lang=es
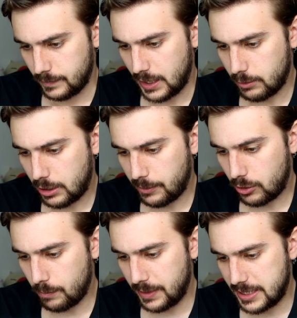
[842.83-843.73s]
Tenemos que poder
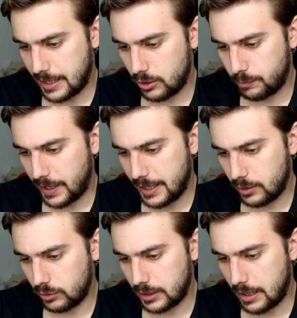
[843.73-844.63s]
compincharnos para
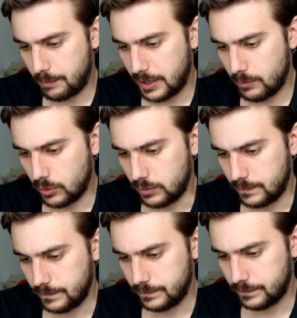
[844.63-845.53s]
ir contra el primo
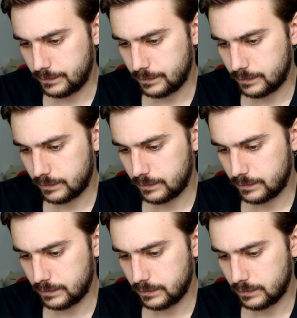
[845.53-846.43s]

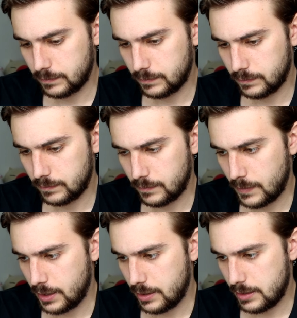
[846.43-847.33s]
ah,
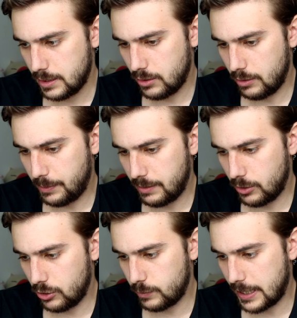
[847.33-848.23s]
Si no, el
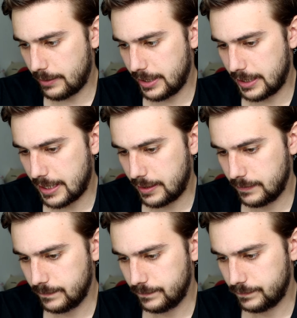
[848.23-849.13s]
primo nos va a reventar